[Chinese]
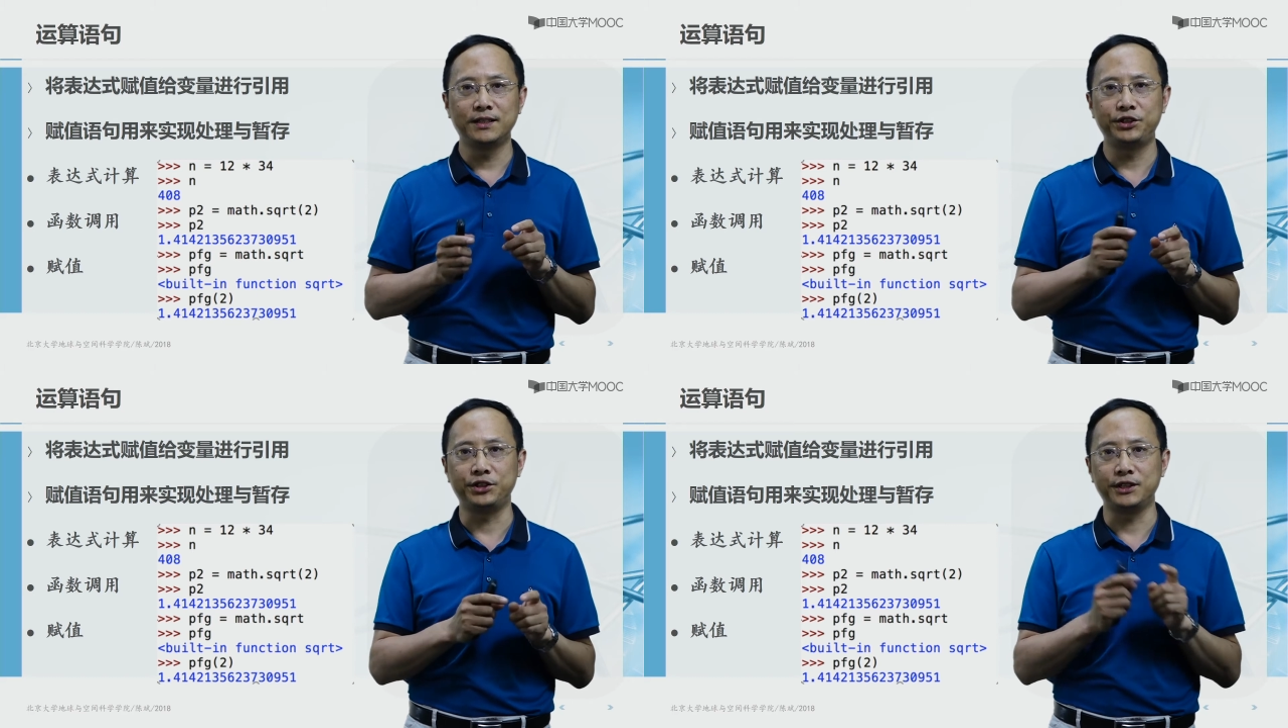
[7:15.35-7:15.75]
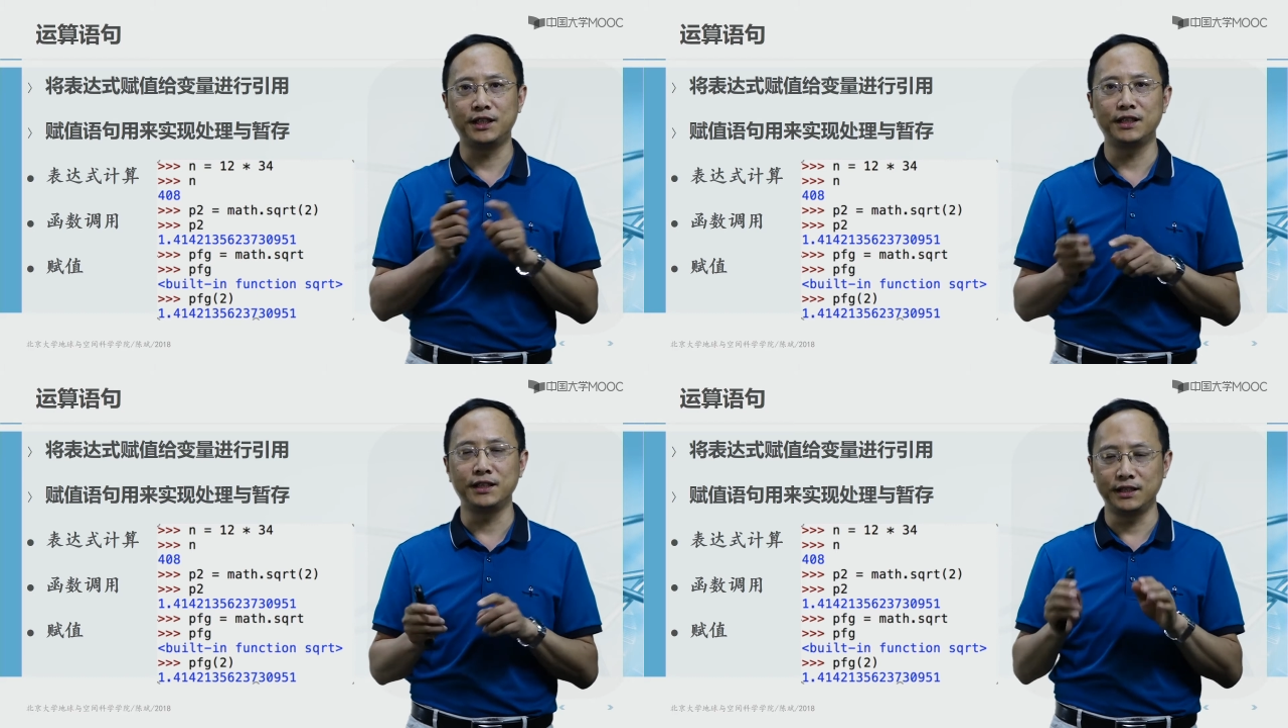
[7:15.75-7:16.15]
指向
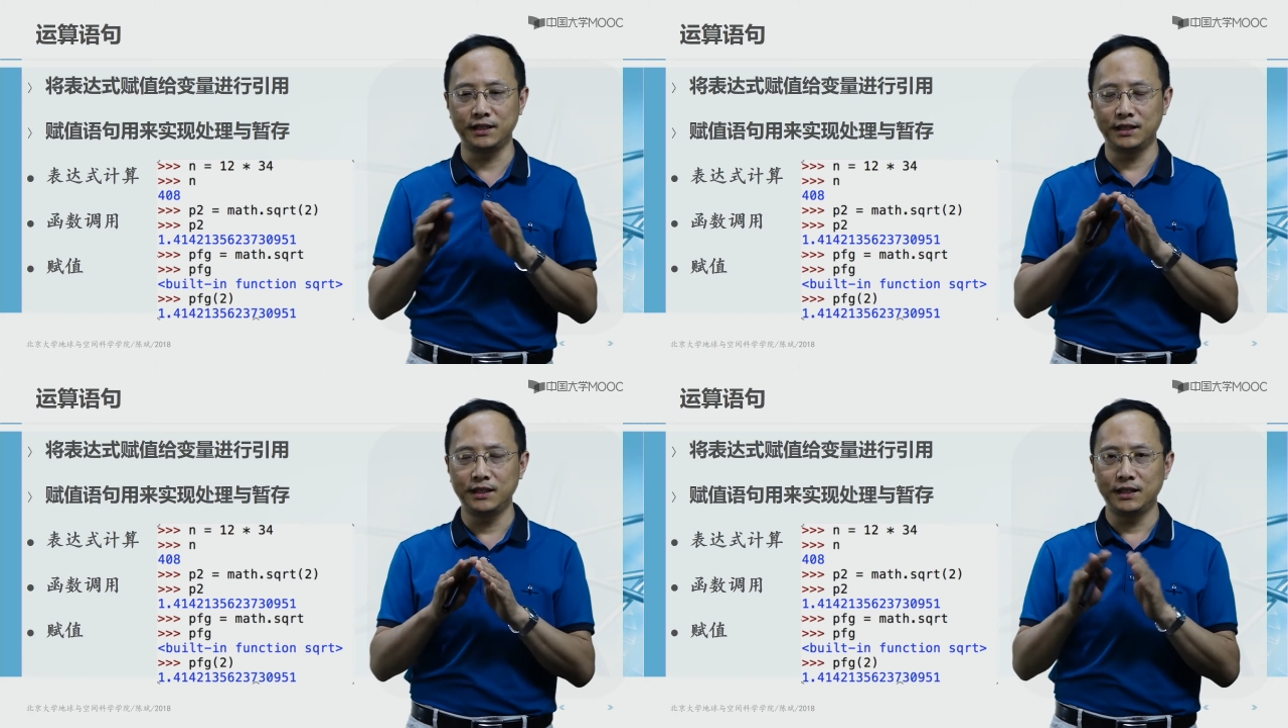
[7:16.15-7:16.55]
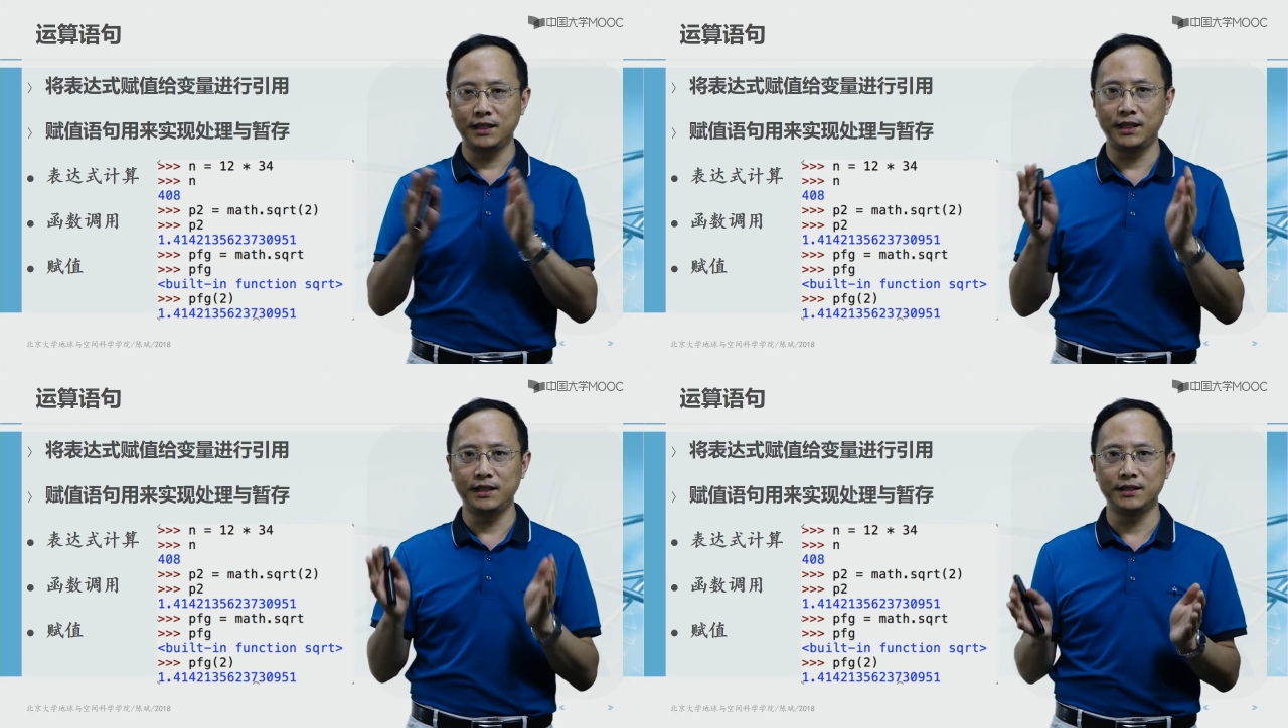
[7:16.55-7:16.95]
了一个
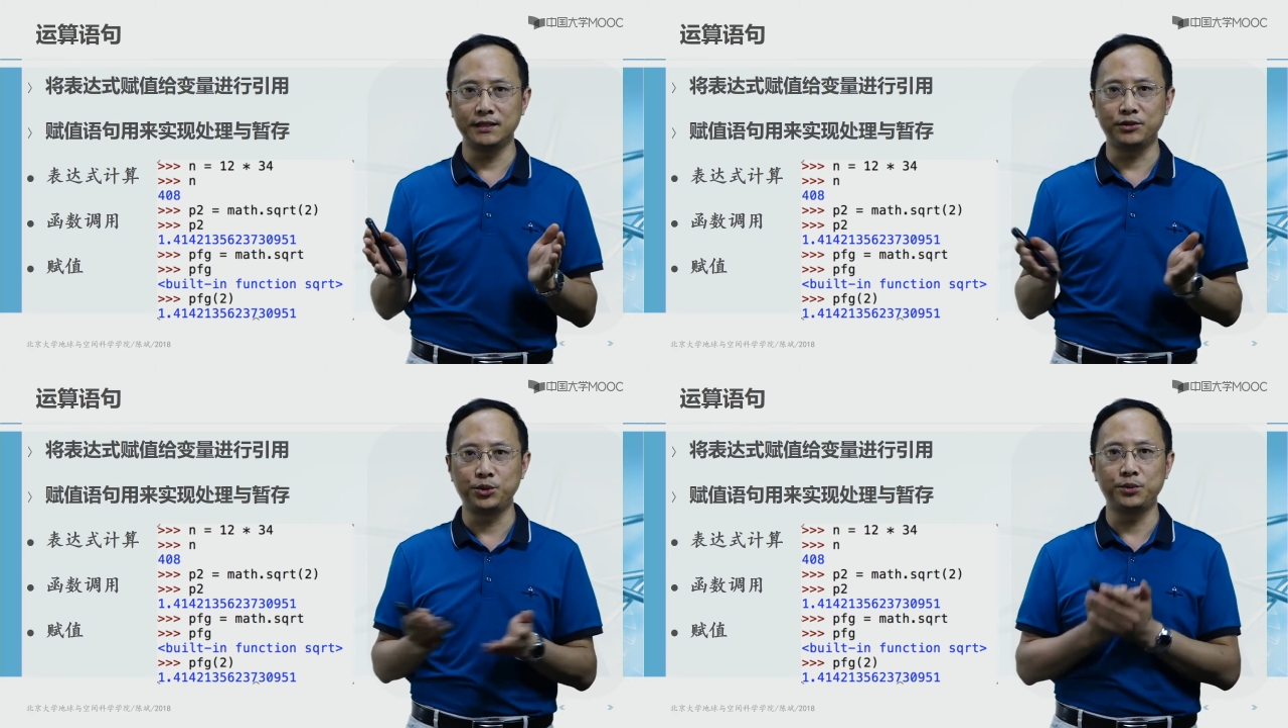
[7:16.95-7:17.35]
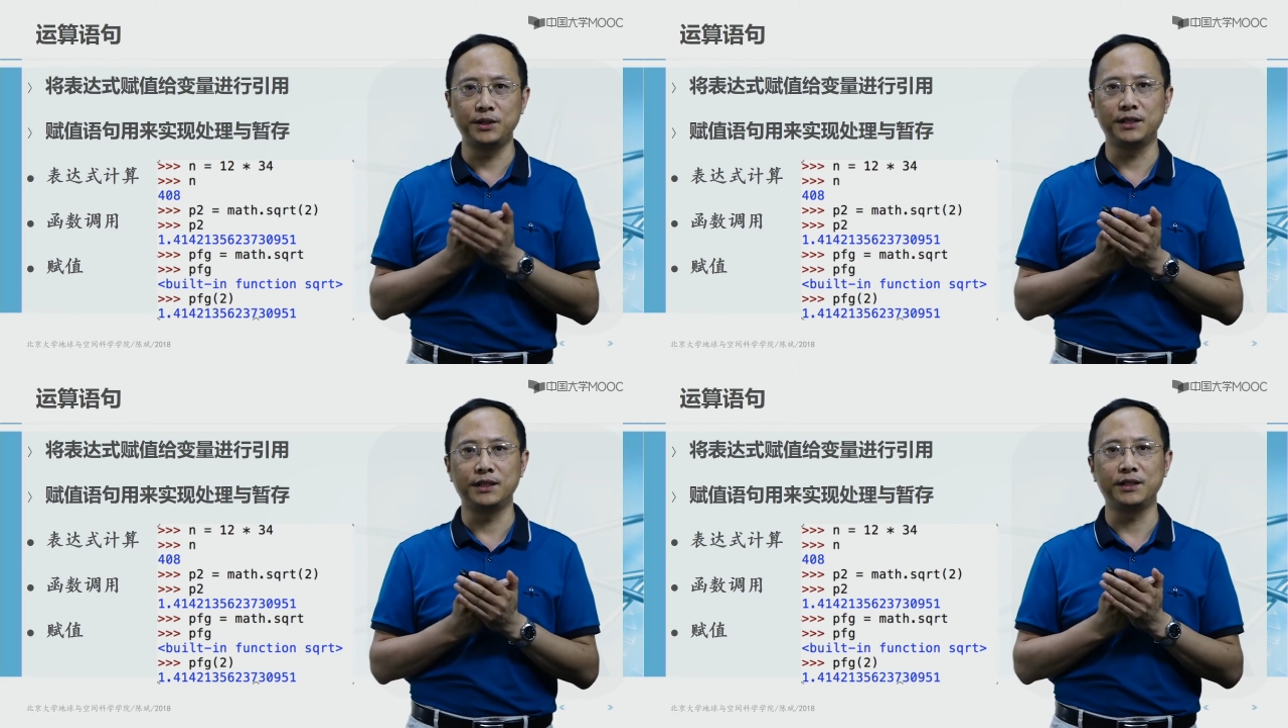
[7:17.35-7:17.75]
黑盒子处
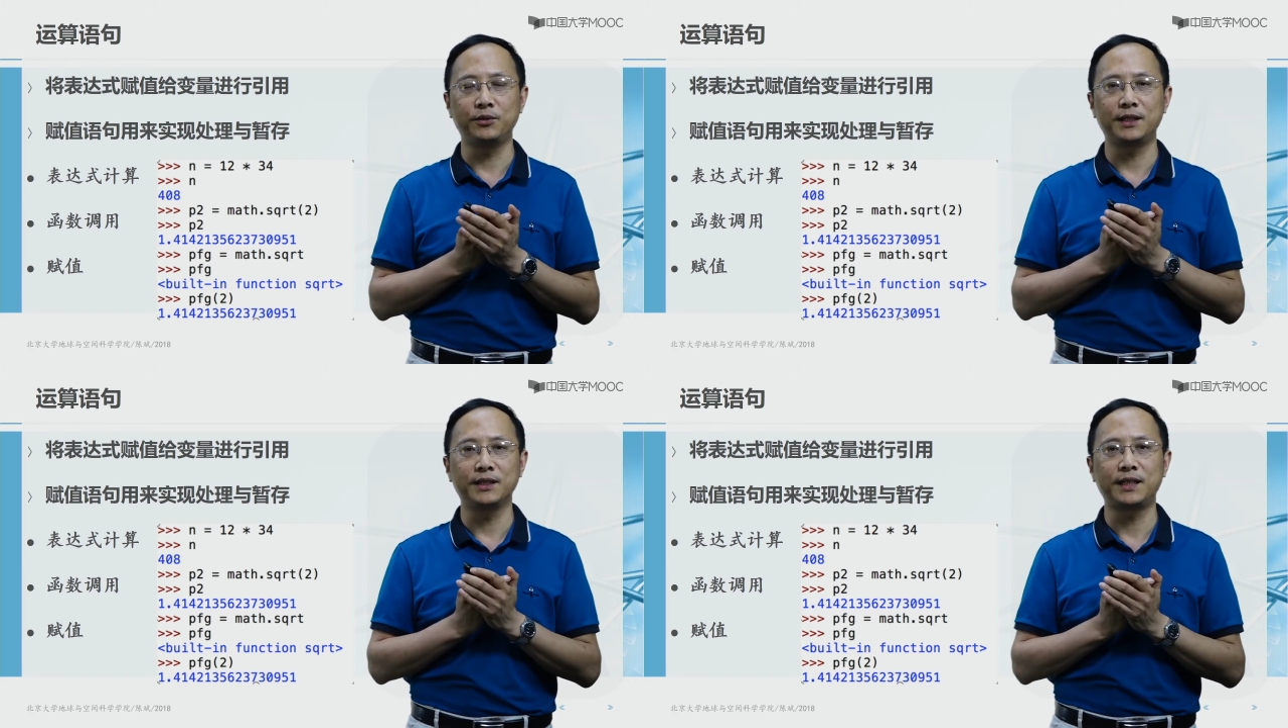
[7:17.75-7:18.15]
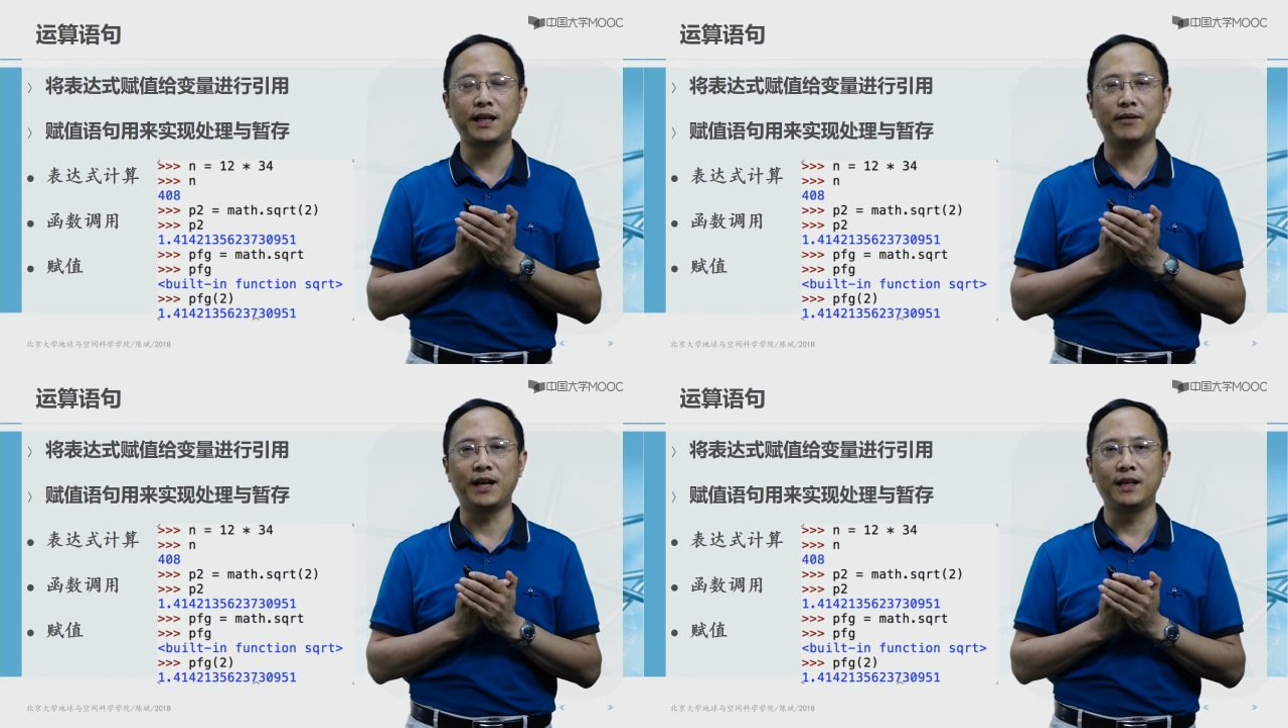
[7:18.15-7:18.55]
理的一段的代码。